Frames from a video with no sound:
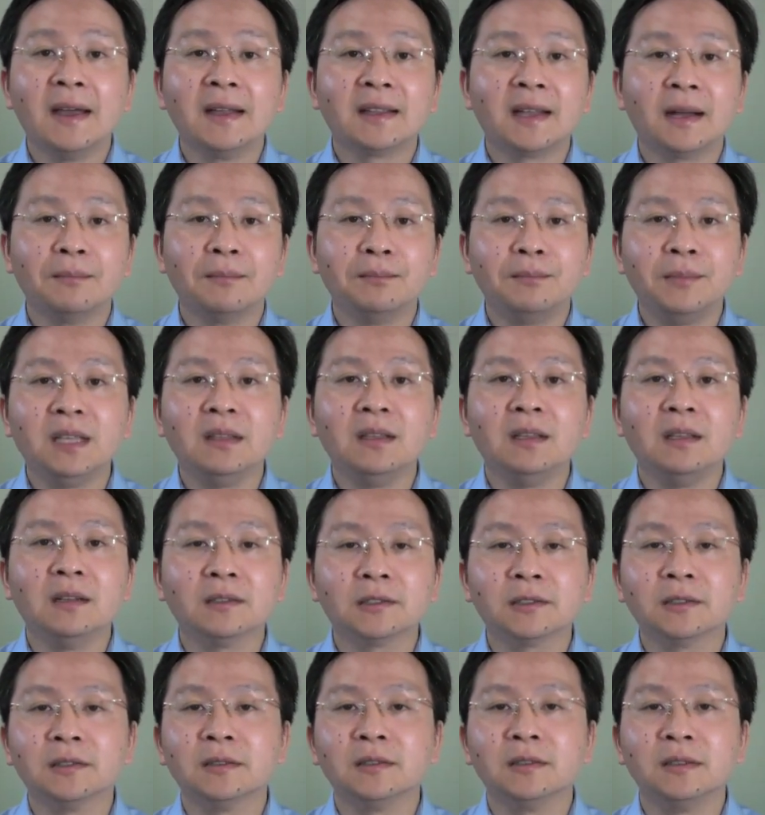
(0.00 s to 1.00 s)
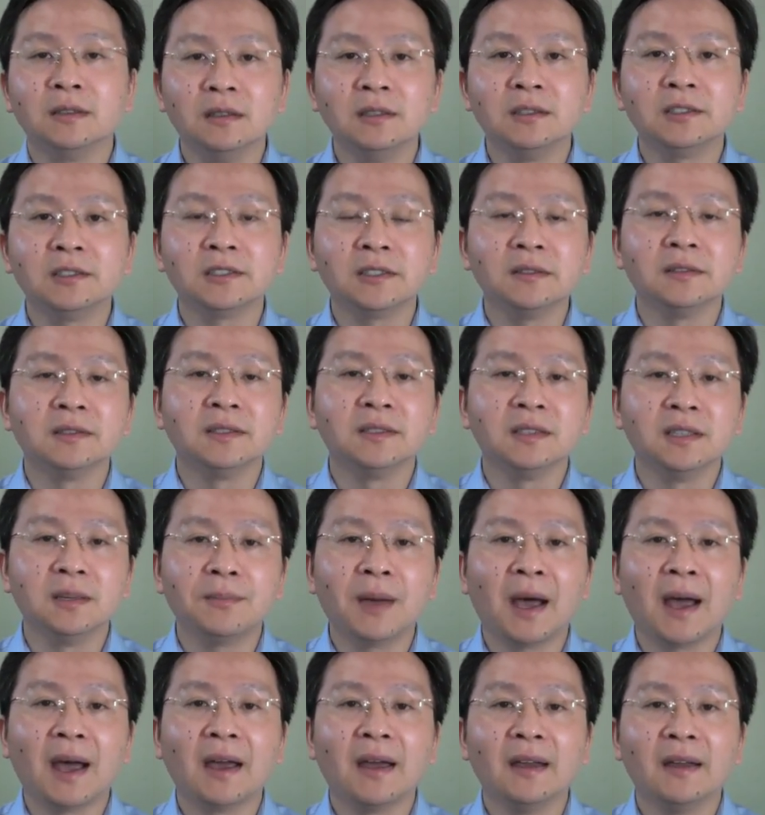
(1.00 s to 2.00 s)
它必定是一胜一
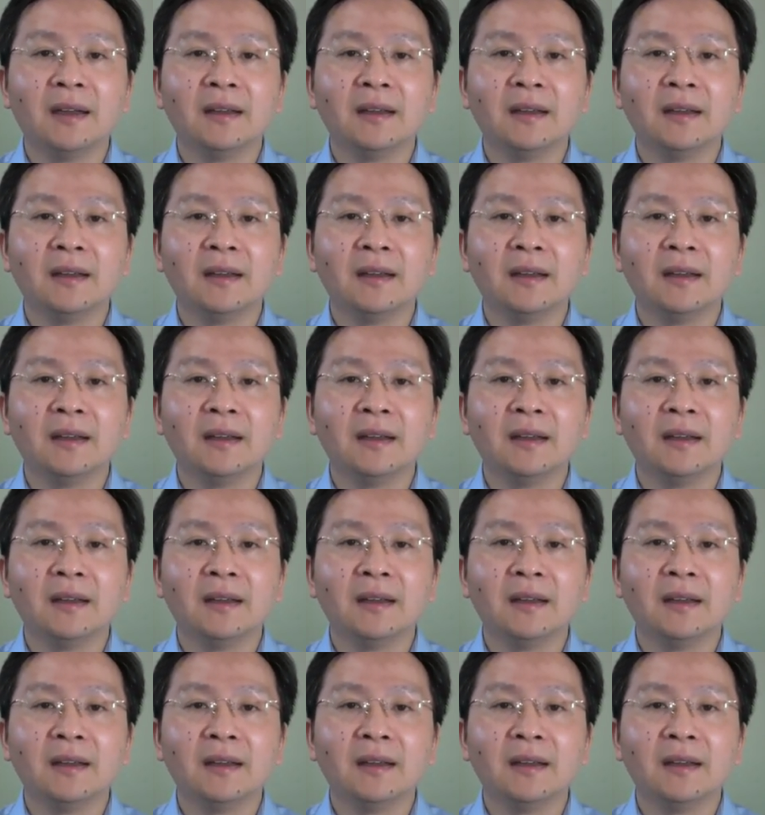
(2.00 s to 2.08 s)
败，